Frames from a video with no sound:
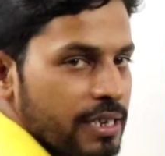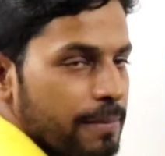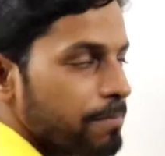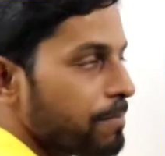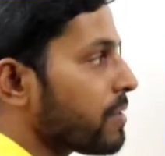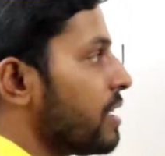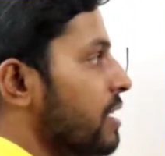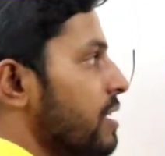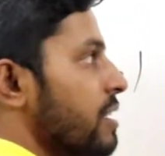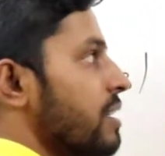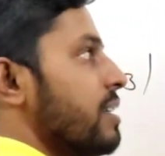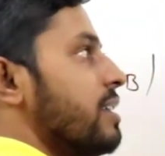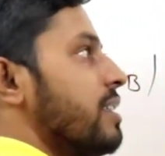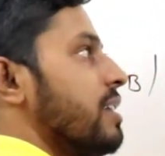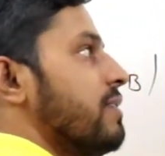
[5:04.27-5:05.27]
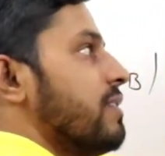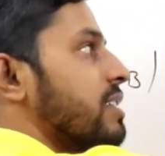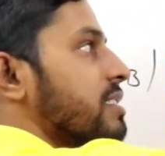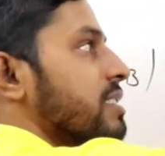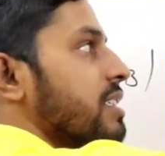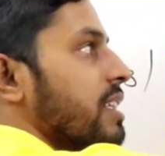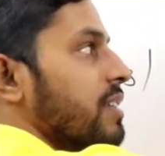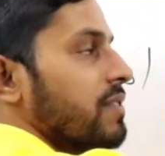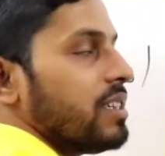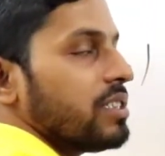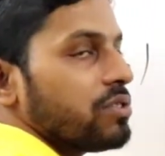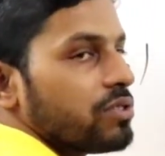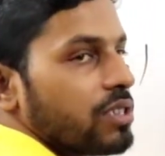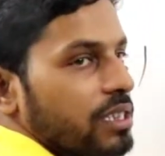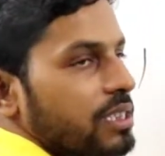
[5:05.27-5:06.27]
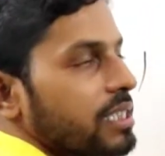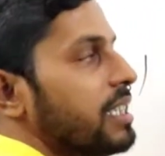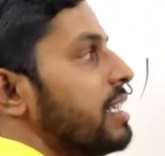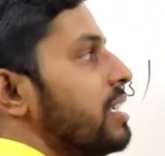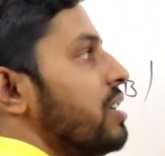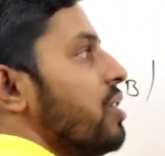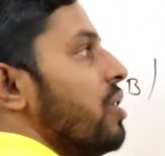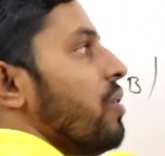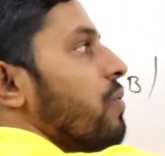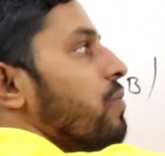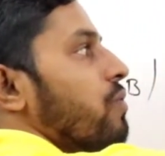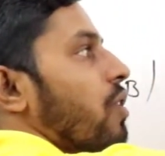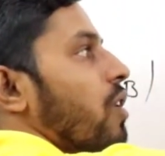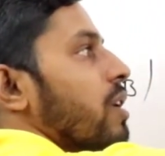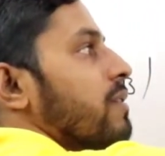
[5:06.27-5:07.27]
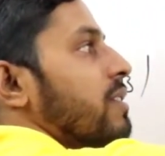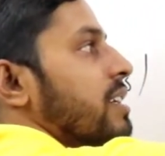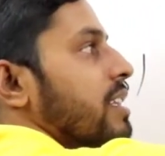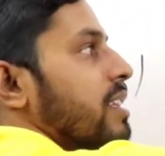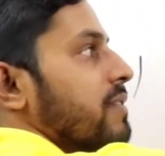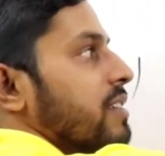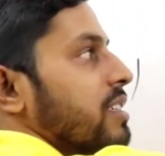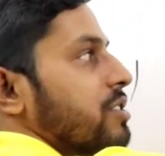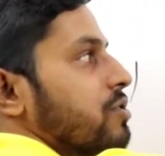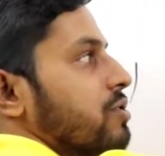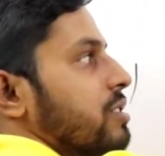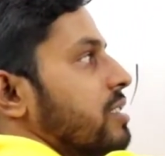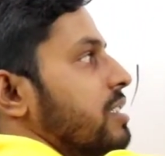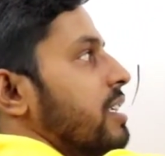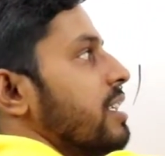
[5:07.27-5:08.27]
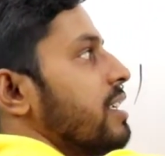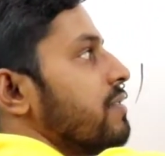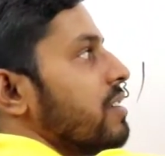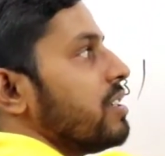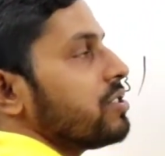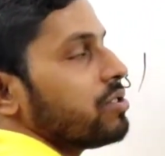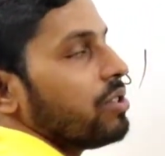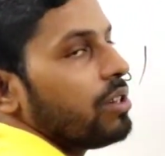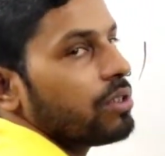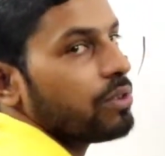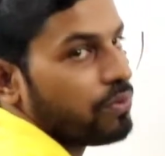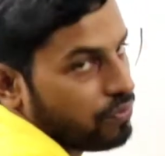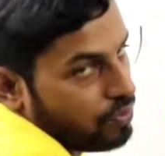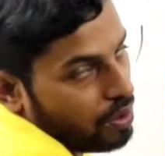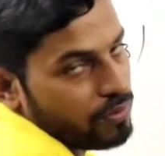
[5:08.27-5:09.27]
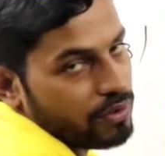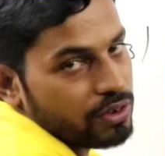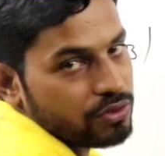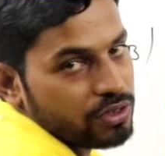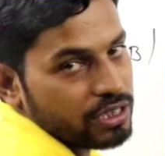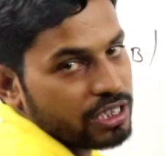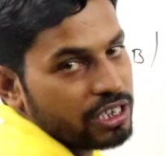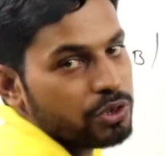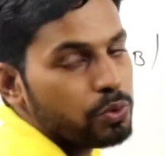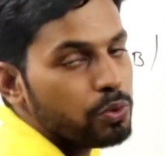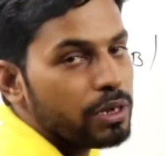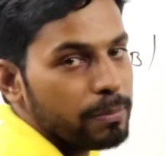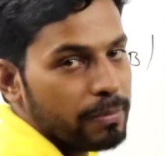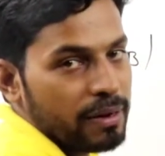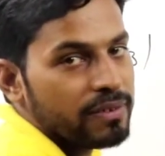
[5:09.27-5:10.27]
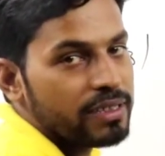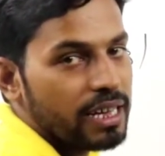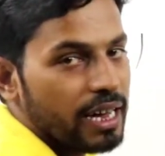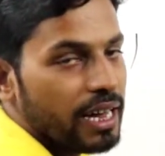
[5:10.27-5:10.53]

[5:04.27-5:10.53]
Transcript: हैं रिवर्स रिवर्स हो सकते हैं फॉरवर्ड रिवर्स हो सकते हैं रिवर्स और फॉरवर्ड हो सकते हैं टू की पावर